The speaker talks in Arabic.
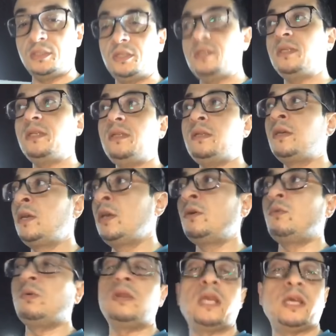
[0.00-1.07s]
جدا
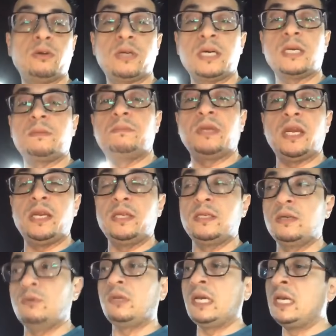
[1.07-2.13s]
ولا يقارن باي
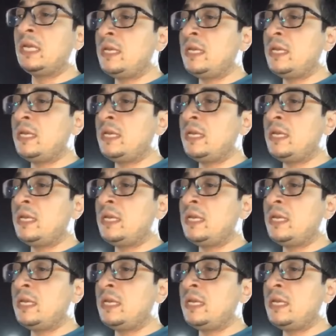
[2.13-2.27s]
دوله